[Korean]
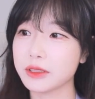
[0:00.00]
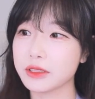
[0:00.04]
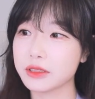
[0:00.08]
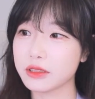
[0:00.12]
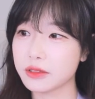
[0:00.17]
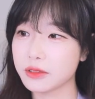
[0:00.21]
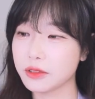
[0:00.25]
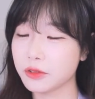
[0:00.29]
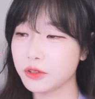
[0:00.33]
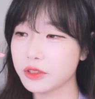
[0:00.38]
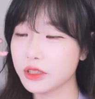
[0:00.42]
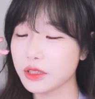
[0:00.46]
맞아
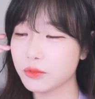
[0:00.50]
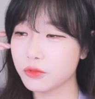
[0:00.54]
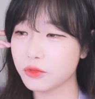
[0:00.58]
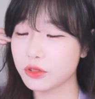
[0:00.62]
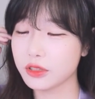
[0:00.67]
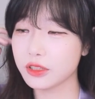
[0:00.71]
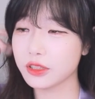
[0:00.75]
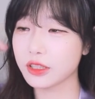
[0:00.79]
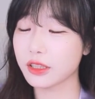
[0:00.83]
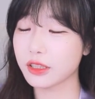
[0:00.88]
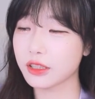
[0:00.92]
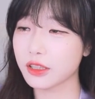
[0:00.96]
어제
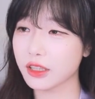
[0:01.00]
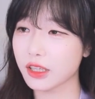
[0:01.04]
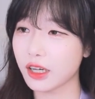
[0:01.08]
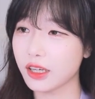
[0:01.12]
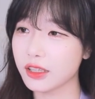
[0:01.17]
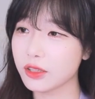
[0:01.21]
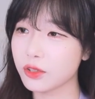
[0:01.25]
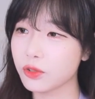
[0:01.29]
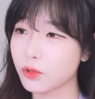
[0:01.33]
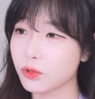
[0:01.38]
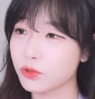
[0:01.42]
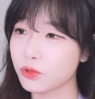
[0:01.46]
무슨 약간
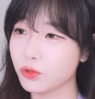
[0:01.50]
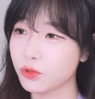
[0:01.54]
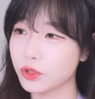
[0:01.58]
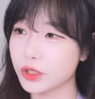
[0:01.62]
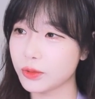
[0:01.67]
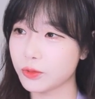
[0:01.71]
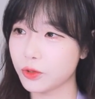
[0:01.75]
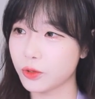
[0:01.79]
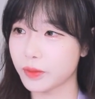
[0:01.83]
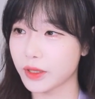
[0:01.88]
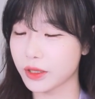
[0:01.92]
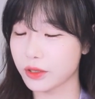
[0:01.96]
아이돌 옷
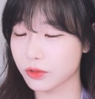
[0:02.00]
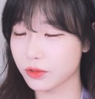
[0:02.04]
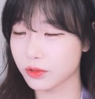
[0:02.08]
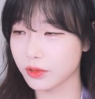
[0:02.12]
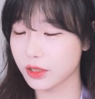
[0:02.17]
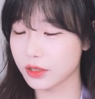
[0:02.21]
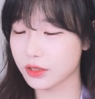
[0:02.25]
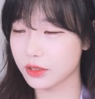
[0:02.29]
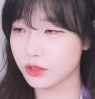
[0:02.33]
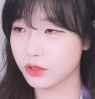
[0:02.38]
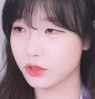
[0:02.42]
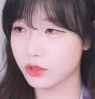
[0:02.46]
입고
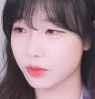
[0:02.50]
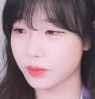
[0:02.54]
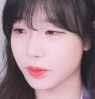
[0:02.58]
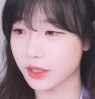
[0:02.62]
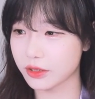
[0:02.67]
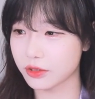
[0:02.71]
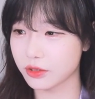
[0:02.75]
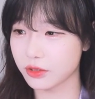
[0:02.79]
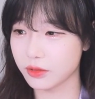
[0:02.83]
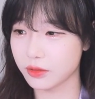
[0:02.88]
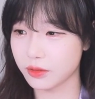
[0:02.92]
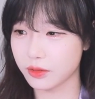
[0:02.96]
방송하시는 거
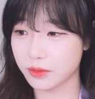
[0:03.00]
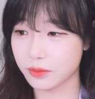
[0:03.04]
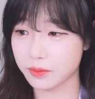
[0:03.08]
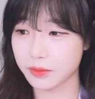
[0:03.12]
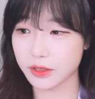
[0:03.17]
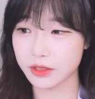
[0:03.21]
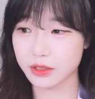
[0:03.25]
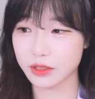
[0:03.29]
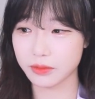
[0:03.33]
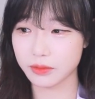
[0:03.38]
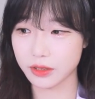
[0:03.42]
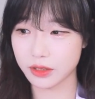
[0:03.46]
봤어
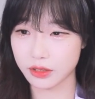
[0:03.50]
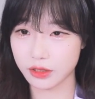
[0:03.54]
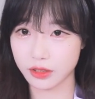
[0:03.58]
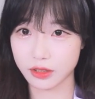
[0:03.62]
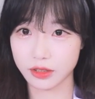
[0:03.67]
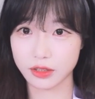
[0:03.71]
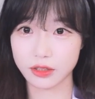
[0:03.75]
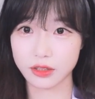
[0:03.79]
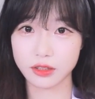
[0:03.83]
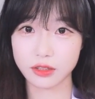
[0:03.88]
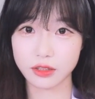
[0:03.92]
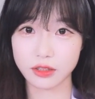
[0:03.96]
맞아 맞아
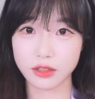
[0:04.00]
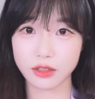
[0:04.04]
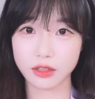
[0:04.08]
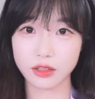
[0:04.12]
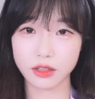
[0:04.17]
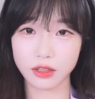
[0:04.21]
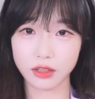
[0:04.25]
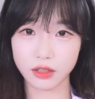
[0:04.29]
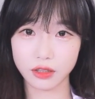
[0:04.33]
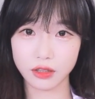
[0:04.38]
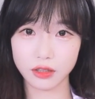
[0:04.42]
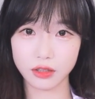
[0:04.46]

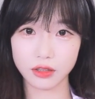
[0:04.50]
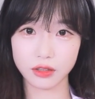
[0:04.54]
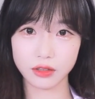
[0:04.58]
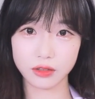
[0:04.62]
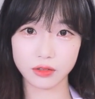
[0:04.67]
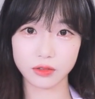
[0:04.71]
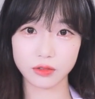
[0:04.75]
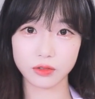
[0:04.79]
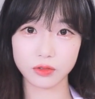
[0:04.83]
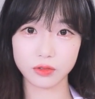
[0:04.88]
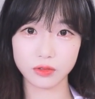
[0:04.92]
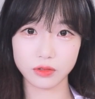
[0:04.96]

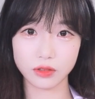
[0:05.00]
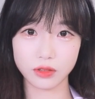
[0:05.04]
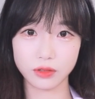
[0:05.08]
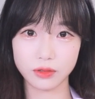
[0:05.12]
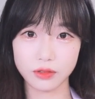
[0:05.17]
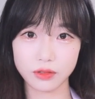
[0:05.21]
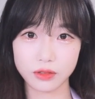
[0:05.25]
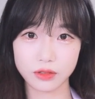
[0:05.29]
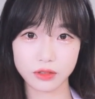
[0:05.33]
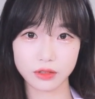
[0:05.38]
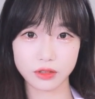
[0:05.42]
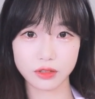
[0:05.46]
아 그렇네
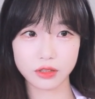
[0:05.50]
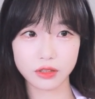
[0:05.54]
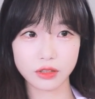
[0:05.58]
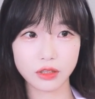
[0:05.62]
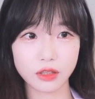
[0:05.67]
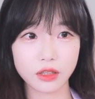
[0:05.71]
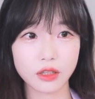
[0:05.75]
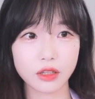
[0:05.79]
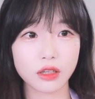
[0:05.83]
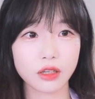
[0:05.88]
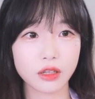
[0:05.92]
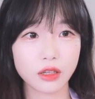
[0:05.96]

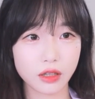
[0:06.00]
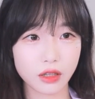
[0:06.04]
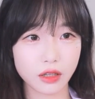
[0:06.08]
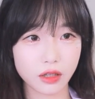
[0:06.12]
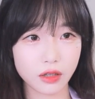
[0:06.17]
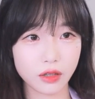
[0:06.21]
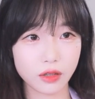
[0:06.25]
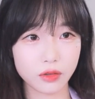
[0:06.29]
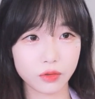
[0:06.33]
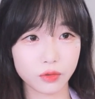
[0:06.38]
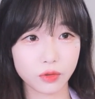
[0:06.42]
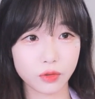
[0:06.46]

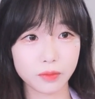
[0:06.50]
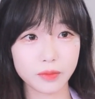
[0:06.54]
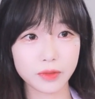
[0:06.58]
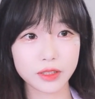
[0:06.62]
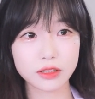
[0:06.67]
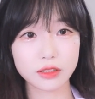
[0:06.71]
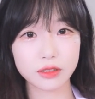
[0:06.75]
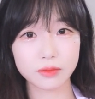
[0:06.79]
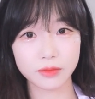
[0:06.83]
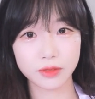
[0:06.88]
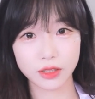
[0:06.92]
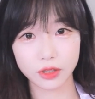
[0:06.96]
아
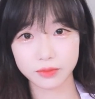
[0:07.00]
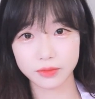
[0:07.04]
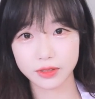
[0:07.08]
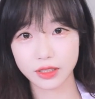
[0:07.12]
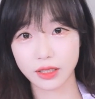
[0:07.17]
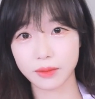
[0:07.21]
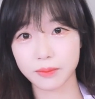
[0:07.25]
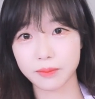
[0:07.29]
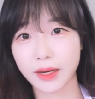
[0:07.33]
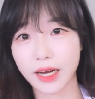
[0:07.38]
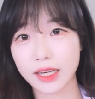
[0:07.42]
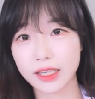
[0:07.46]
고맙습니다. 그럼
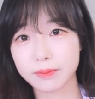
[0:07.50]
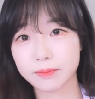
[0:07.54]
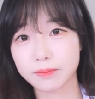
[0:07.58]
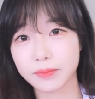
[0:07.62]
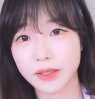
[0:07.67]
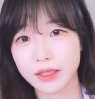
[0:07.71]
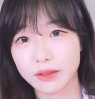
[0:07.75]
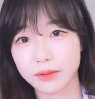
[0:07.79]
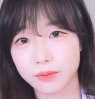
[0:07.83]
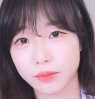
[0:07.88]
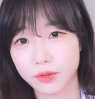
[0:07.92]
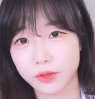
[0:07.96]
잠깐
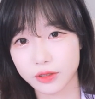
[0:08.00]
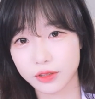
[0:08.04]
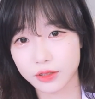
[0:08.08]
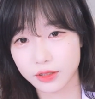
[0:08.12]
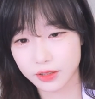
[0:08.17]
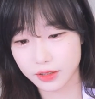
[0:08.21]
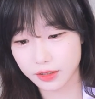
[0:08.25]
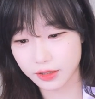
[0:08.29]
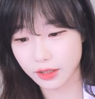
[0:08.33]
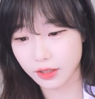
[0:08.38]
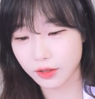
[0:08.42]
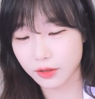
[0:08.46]
마이백
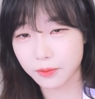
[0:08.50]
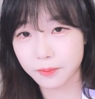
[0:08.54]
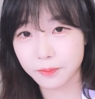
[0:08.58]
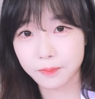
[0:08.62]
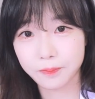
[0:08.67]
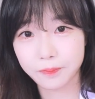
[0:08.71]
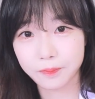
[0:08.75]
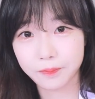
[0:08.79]
보여드릴게요.